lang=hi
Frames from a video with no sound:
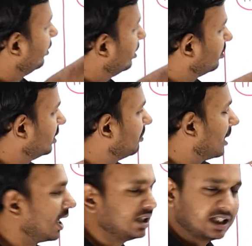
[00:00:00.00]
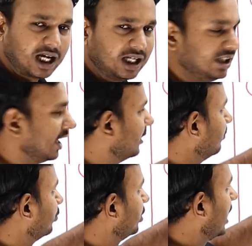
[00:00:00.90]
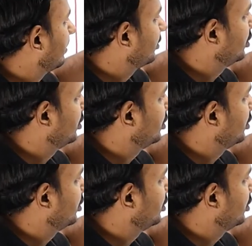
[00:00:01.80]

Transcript: फिर जब बाहर निकाल लिया है तो यहाँ पर